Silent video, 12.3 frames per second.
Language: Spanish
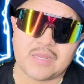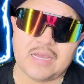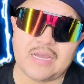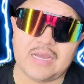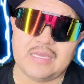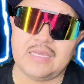
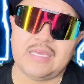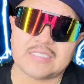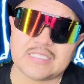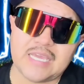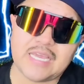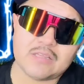Ah, y
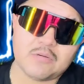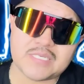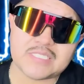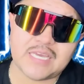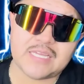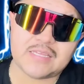está llegando
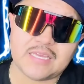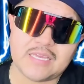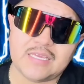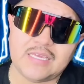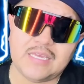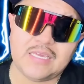más
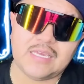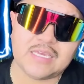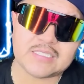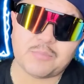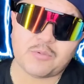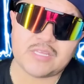gente y,
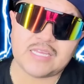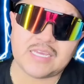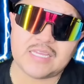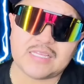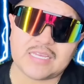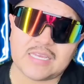esa poquita
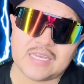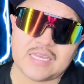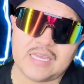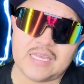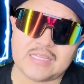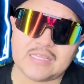gente
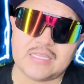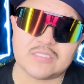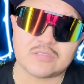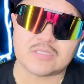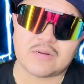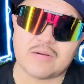que, ya tenía
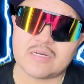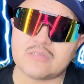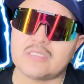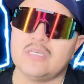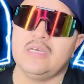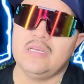sus
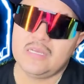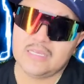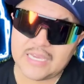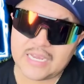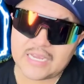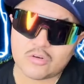trabajos,
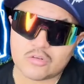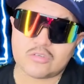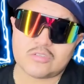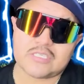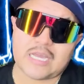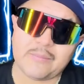llegan
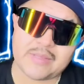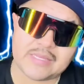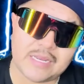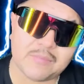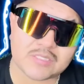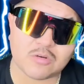otros a
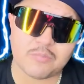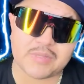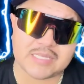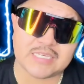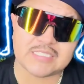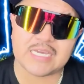meterle más
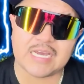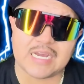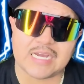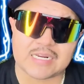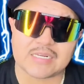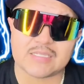competencia, a
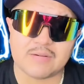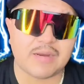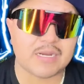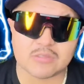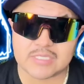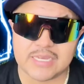agarrar
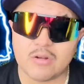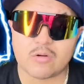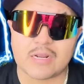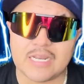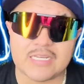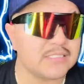trabajos ahí
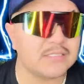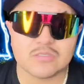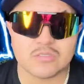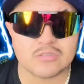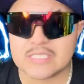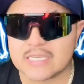locales,
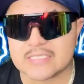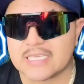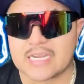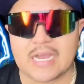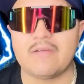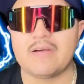se,
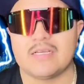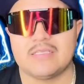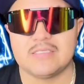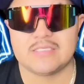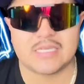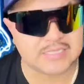acaban,
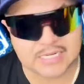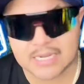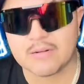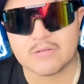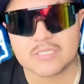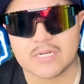se,
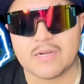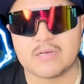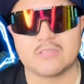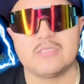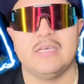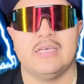acaban los
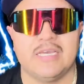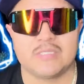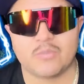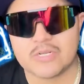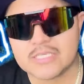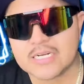trabajos. Es
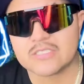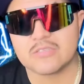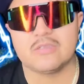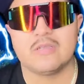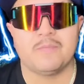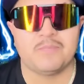por esa
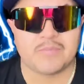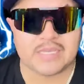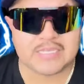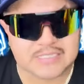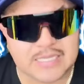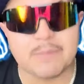razón que
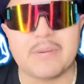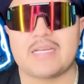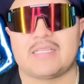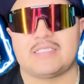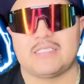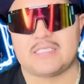están
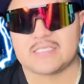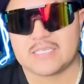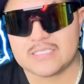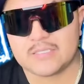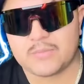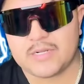baratas esas
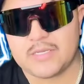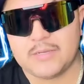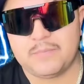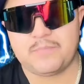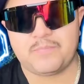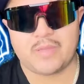casas para allá.
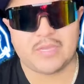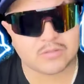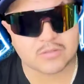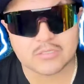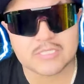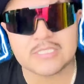
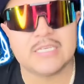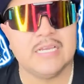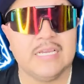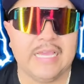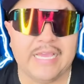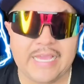Entonces,
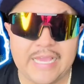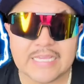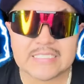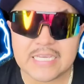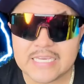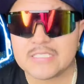
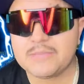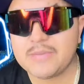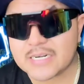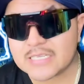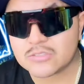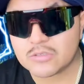esa es mi
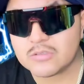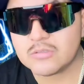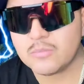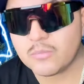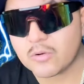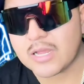razón
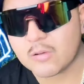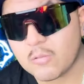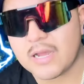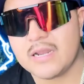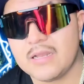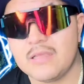por la
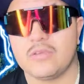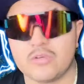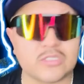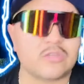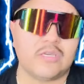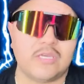cual yo
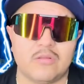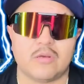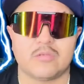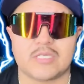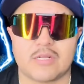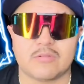estoy yendo a
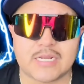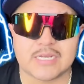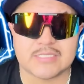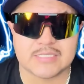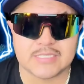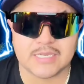buscar una
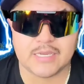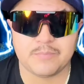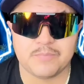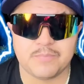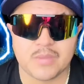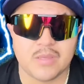casa hacia allá.
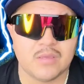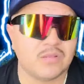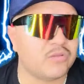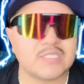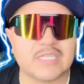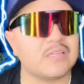
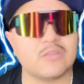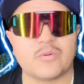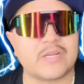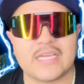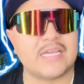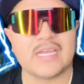No es tanto
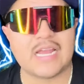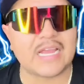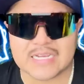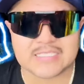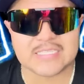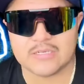porque quería la
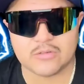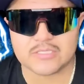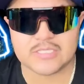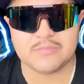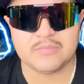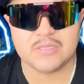casa de
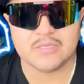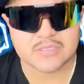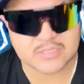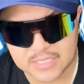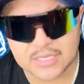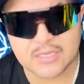José.
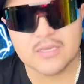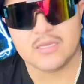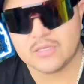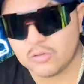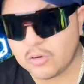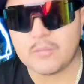Sí,
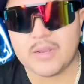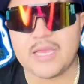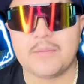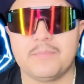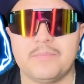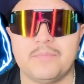yo
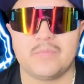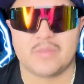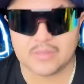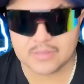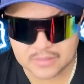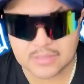hablé,
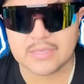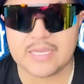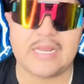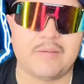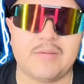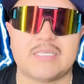
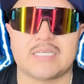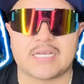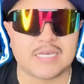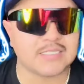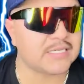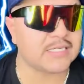quería ver esa
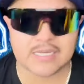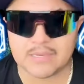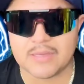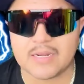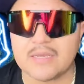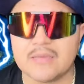casa, quería
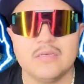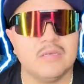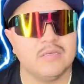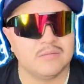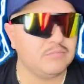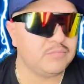verla.
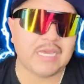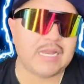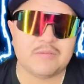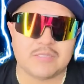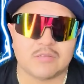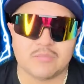Ya la
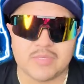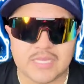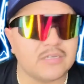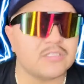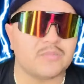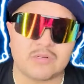he visto en
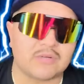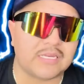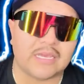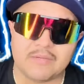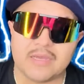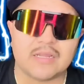videos, pero
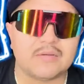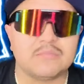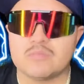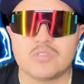quería verla.